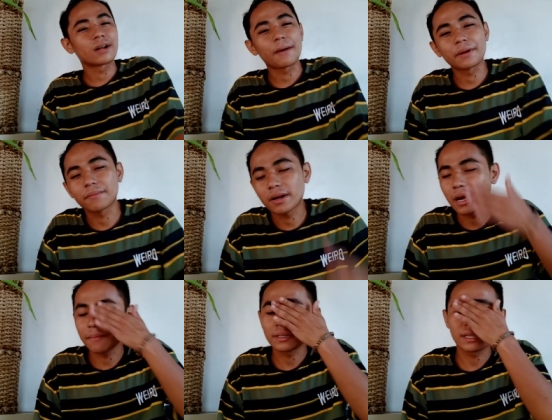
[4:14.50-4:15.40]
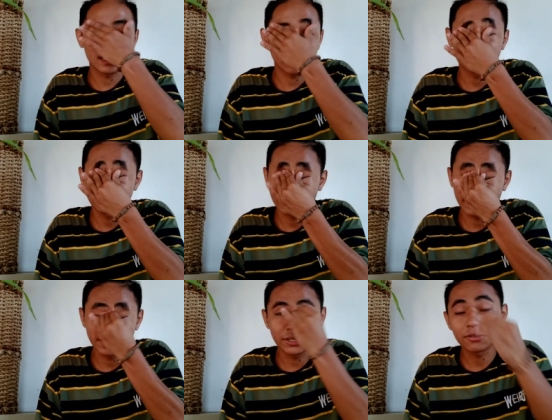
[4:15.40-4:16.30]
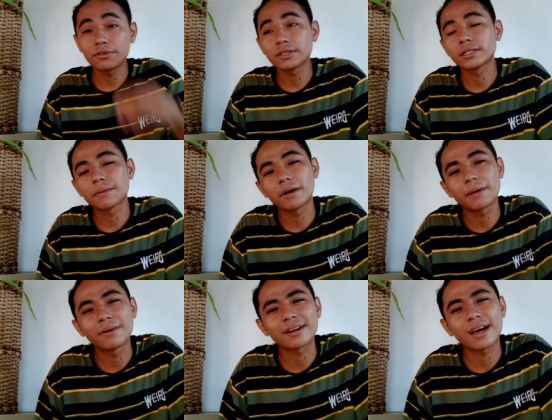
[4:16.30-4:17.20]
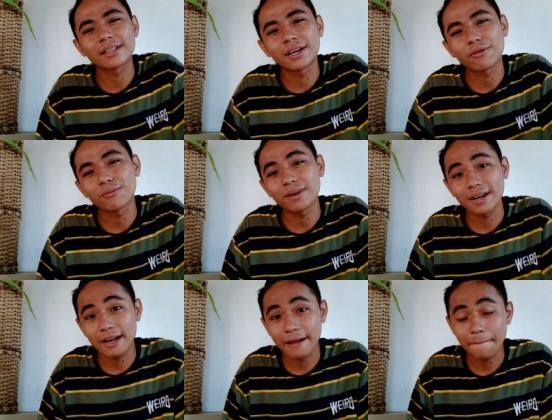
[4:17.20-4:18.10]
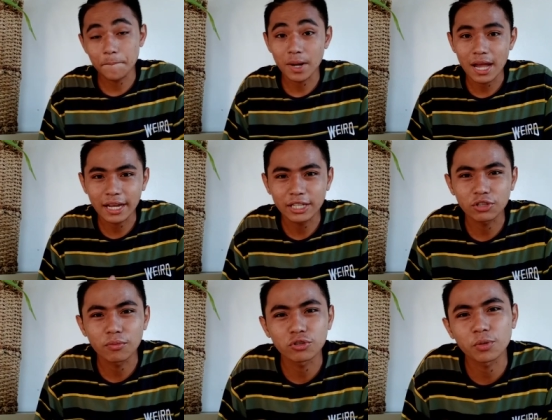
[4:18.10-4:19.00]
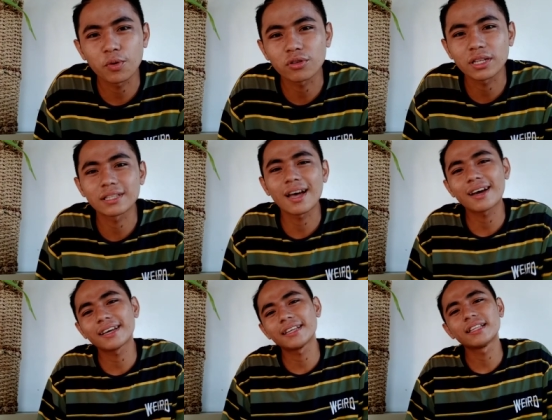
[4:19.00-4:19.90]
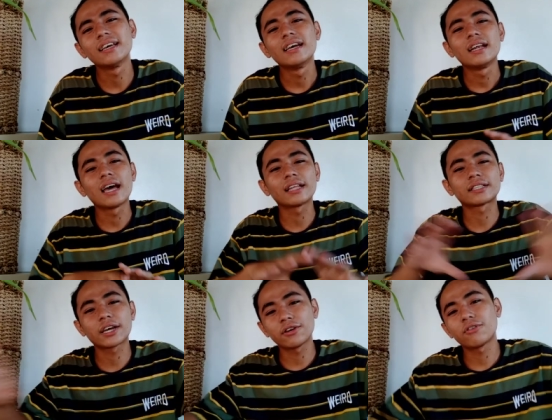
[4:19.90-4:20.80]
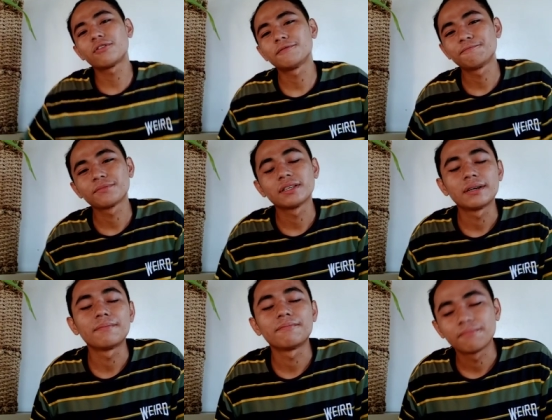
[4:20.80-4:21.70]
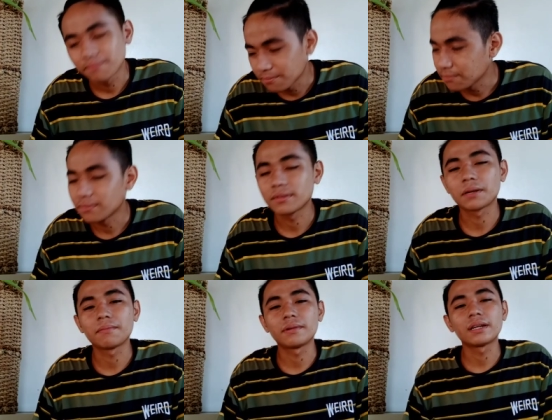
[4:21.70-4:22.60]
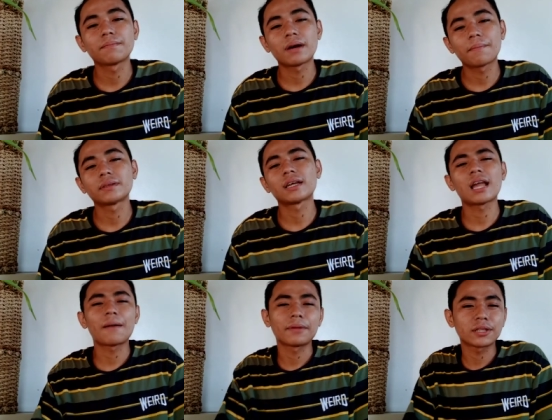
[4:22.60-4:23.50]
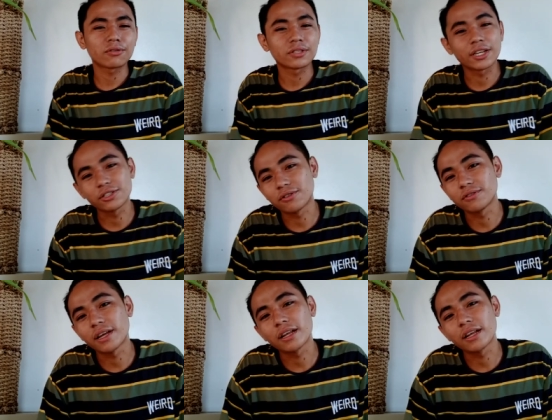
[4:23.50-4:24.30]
Maraming maraming salamat sa inyo at sa mga barkada kong mga palaging sumusuporta sa akin. Lahat kayo, nag, nagpapasalamat ako sa inyo.